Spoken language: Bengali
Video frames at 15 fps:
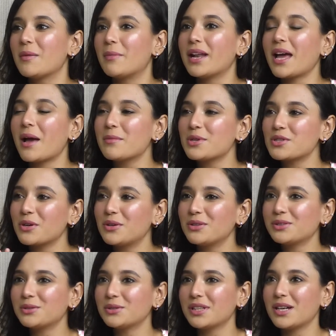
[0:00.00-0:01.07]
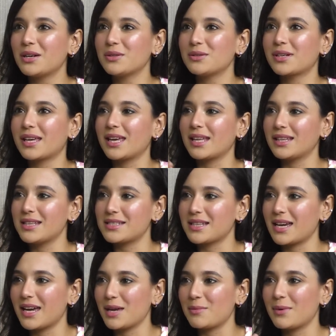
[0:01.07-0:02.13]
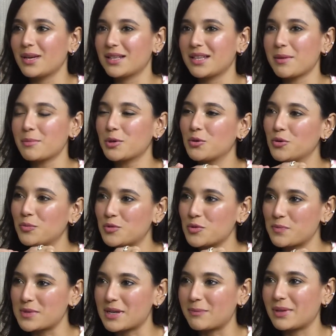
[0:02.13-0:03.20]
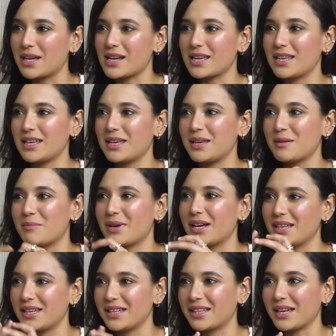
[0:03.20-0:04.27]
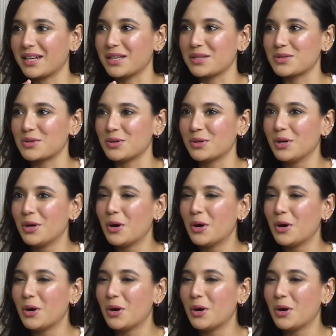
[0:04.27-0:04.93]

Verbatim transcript: মানে আমি যখন কোথাও খেতে যাই বা এটা আমি খুব চুপচাপ থাকি বা ইয়ে থাকি সো